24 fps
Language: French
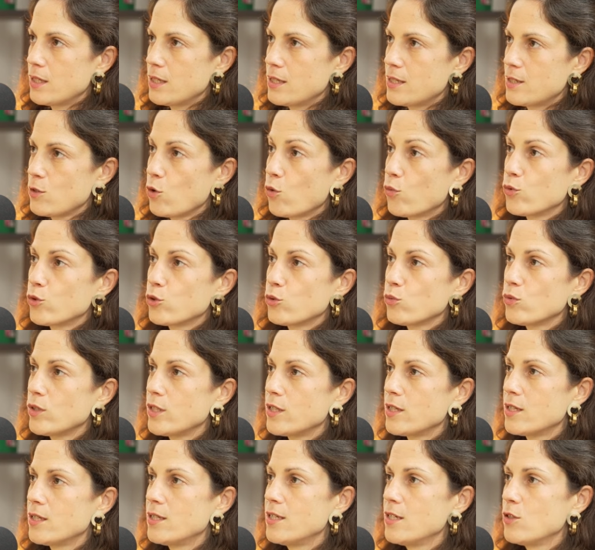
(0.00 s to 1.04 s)
c'est en fonction
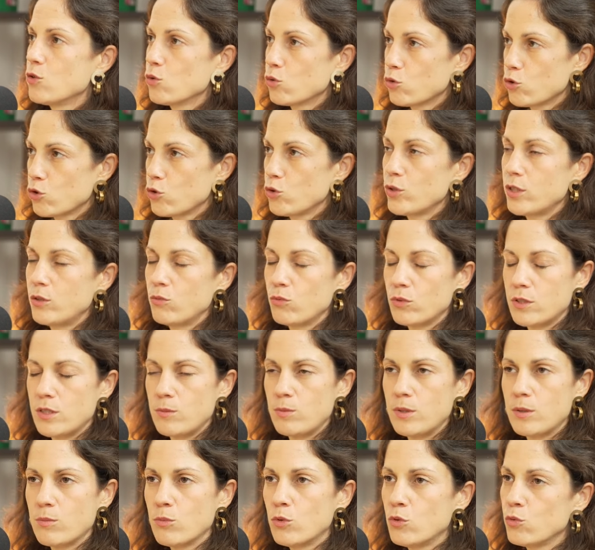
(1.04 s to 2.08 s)
des, enjeux. Et donc,
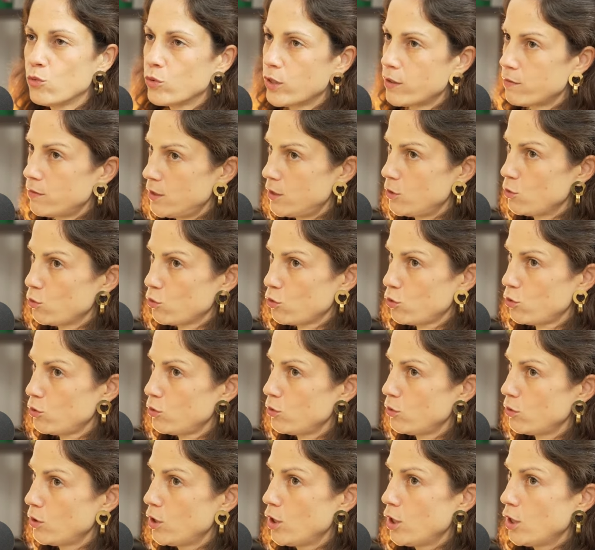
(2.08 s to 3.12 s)
typiquement, nous, on avait des
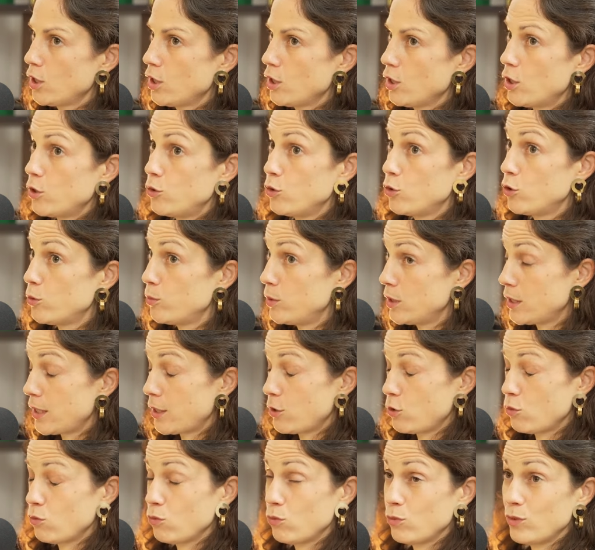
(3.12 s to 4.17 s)
enjeux de
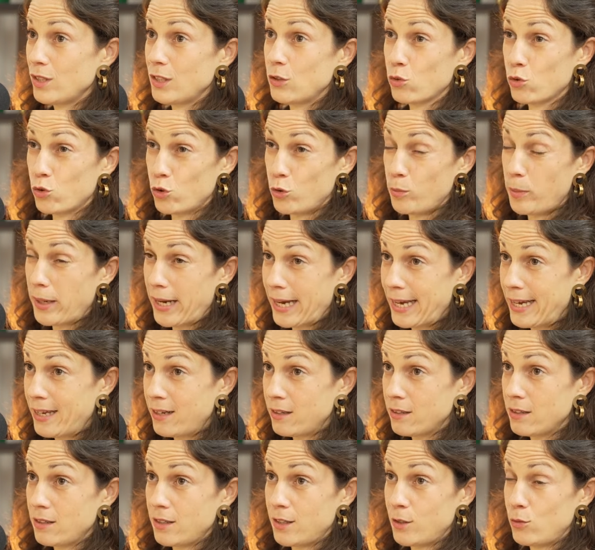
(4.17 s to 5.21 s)
communication, des enjeux de
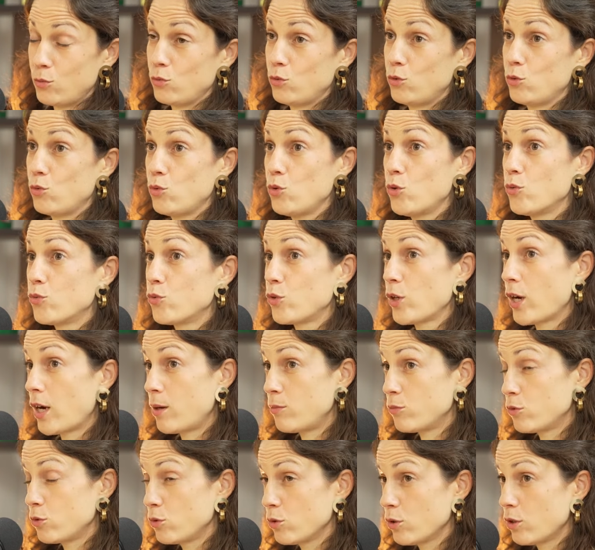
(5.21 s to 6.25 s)
brand. Et donc, du coup, au fur et à
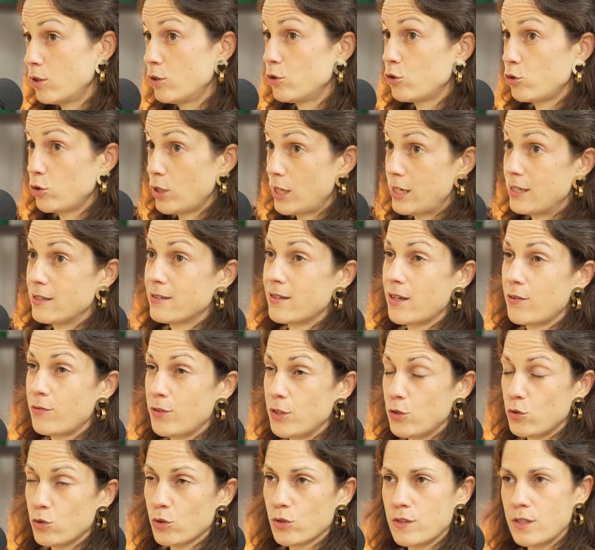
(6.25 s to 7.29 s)
mesure, je suis allée
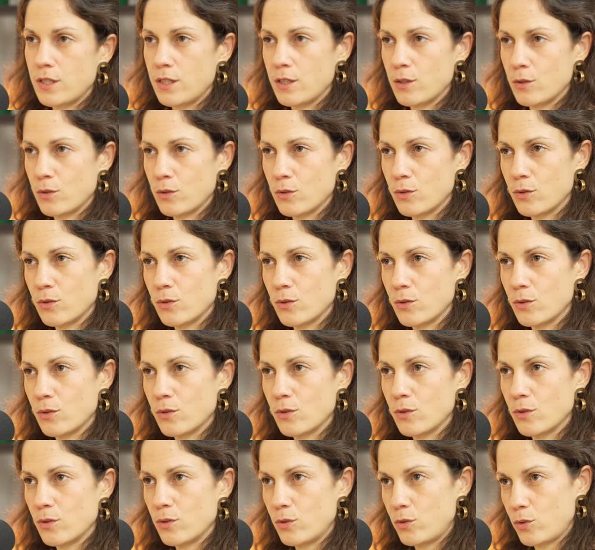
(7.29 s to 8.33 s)
staffer sur ces,
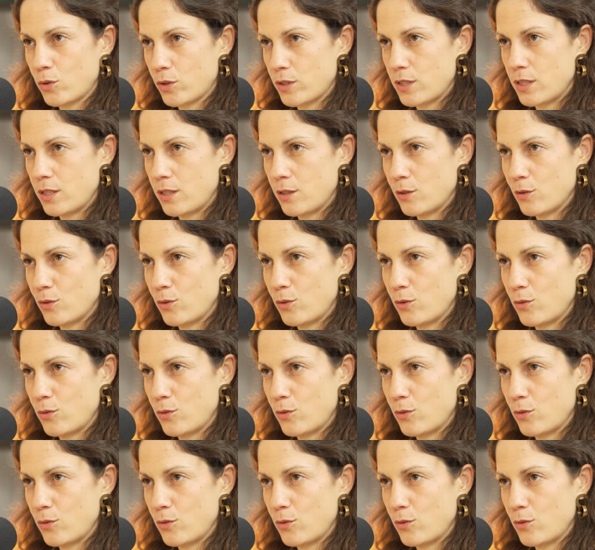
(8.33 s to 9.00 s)
sur ces